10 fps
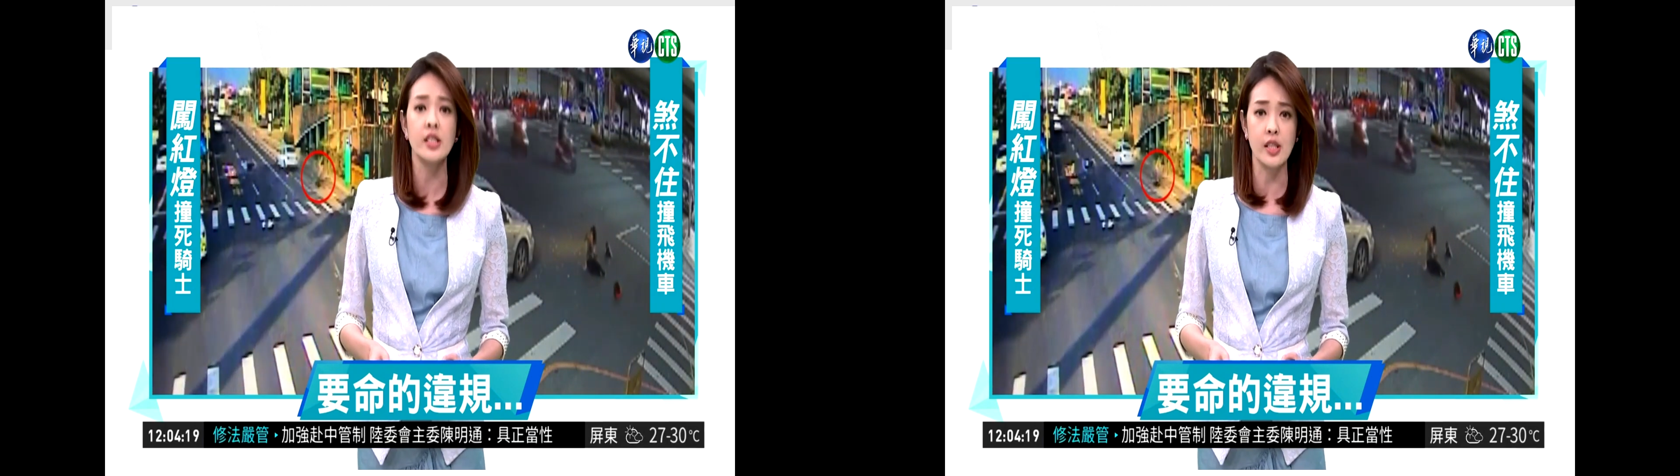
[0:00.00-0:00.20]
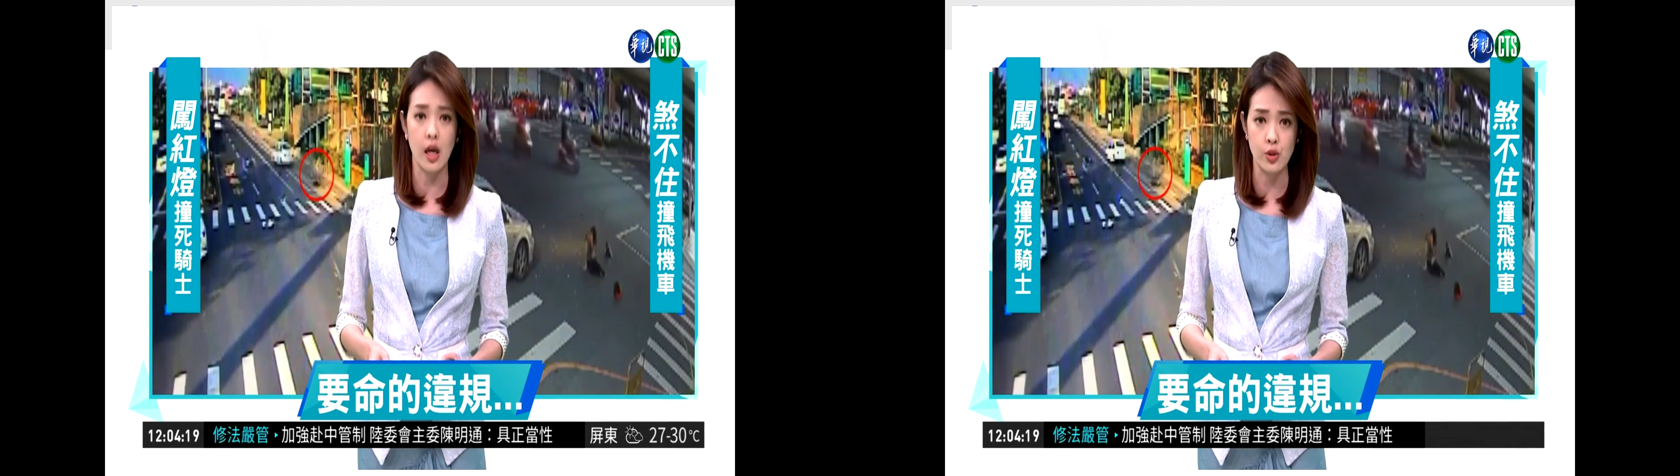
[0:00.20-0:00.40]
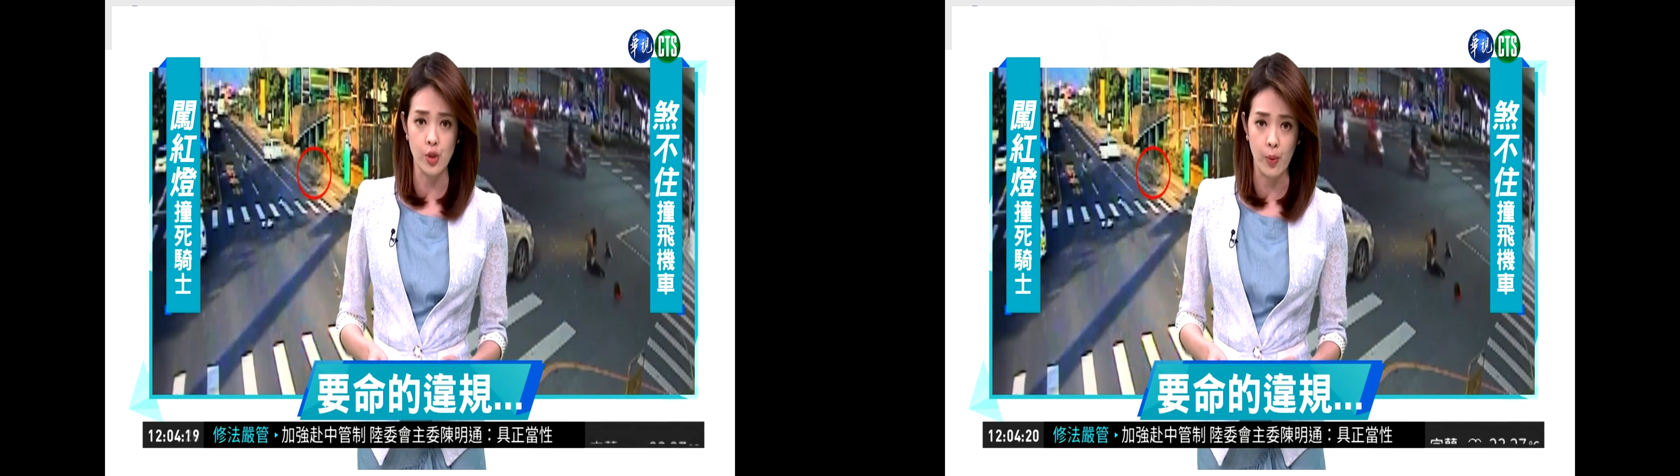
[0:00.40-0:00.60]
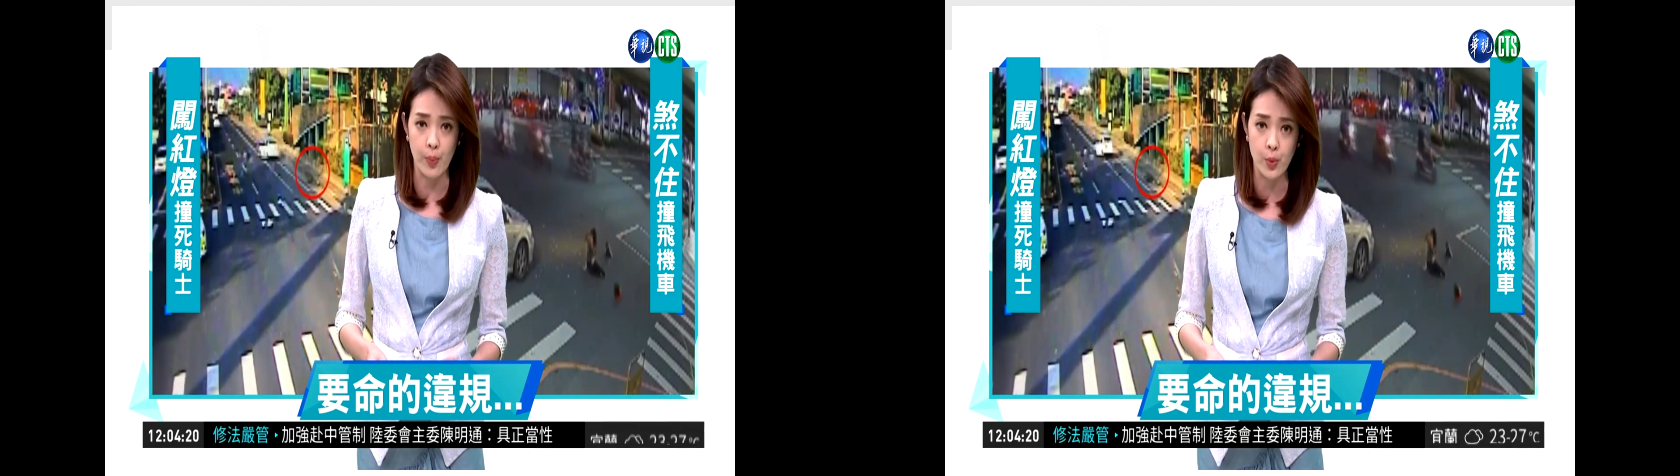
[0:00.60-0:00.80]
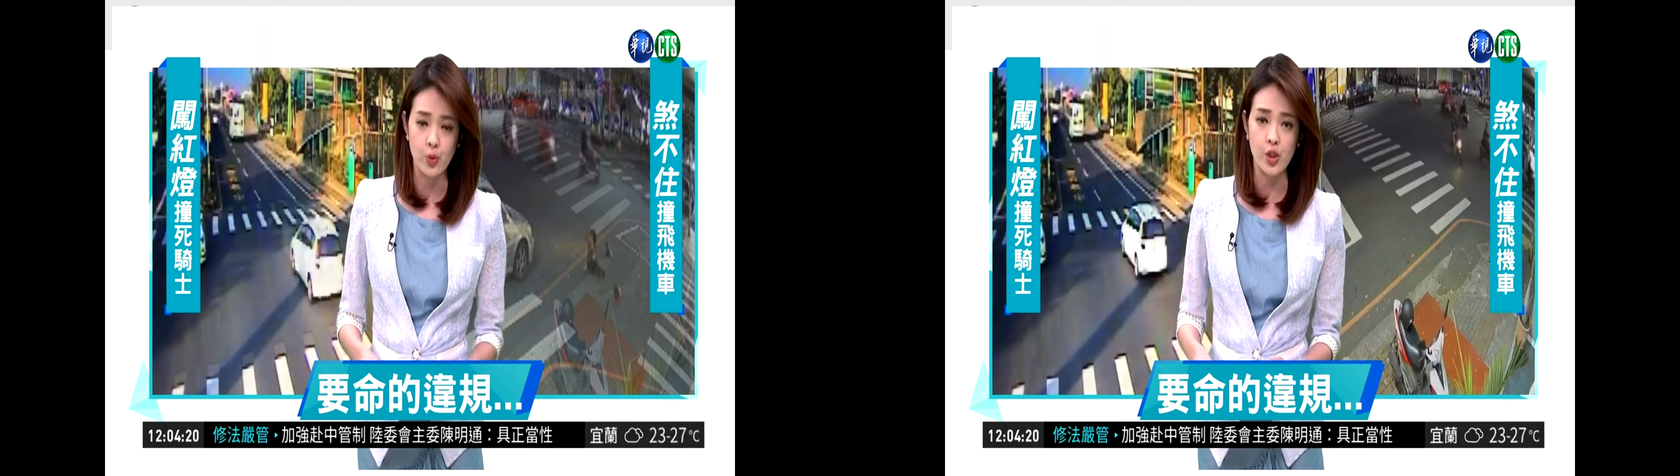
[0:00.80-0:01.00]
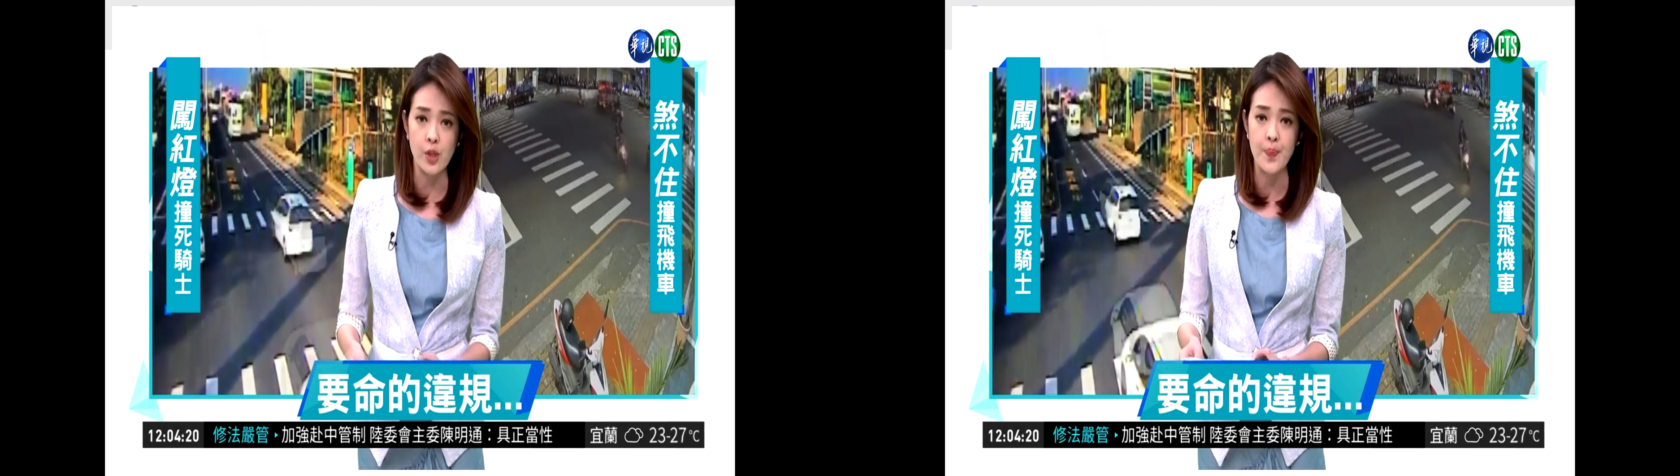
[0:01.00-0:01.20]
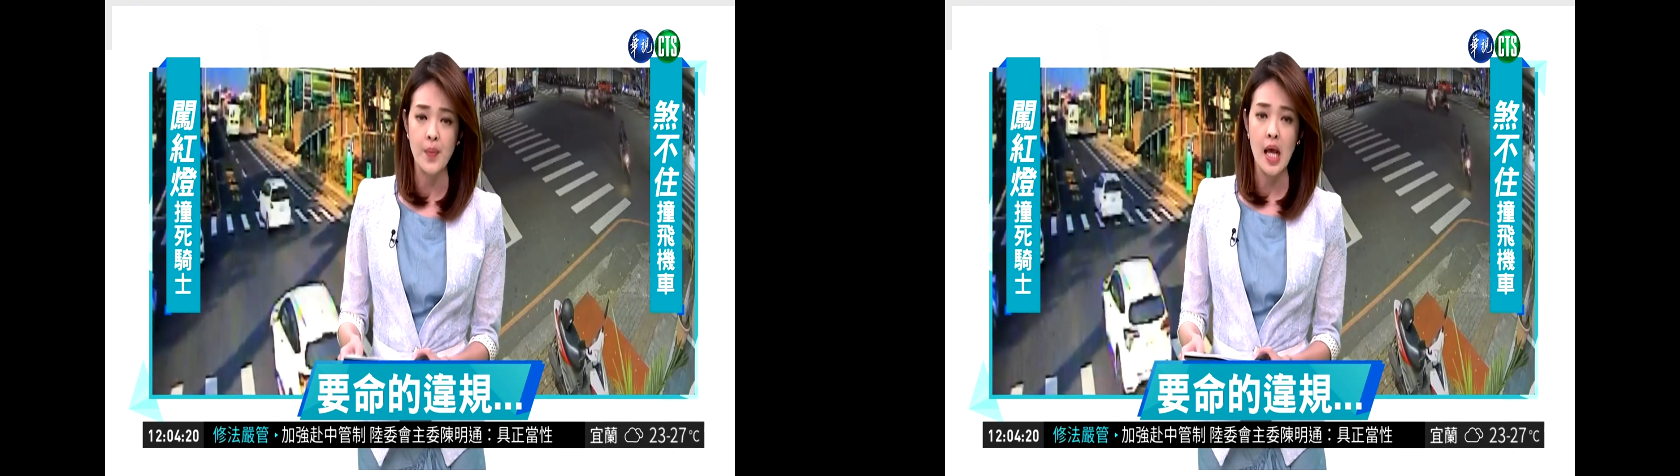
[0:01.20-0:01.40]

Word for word: 伤重不治。